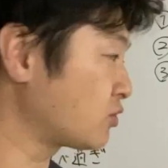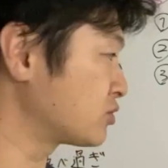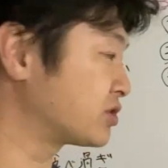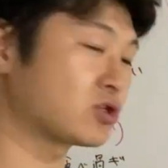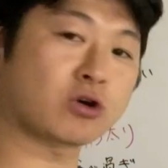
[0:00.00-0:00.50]

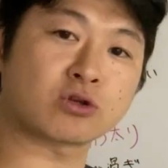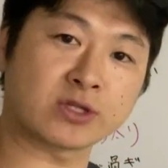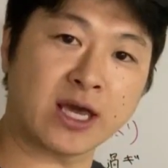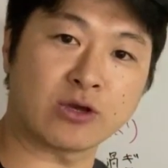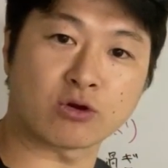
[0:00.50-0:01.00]
そうするこ
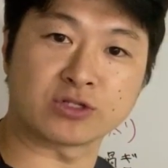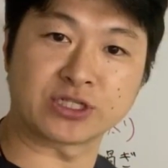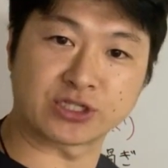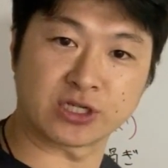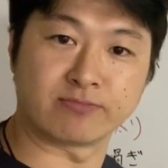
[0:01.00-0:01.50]
とで翌
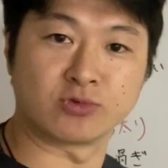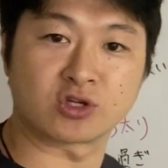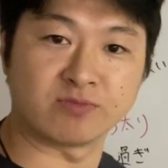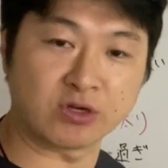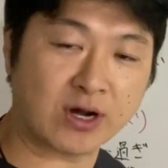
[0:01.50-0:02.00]
日、む
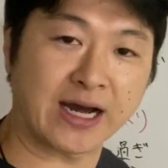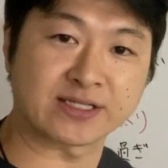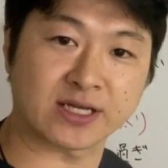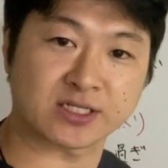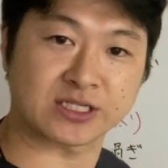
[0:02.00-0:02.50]
くみを
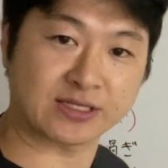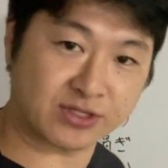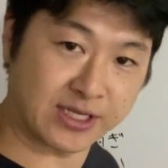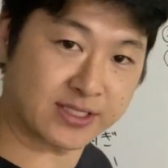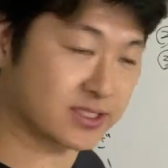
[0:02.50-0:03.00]
改善しや
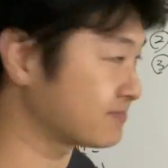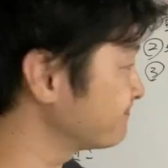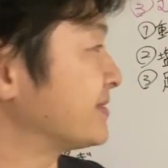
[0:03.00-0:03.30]
すいです。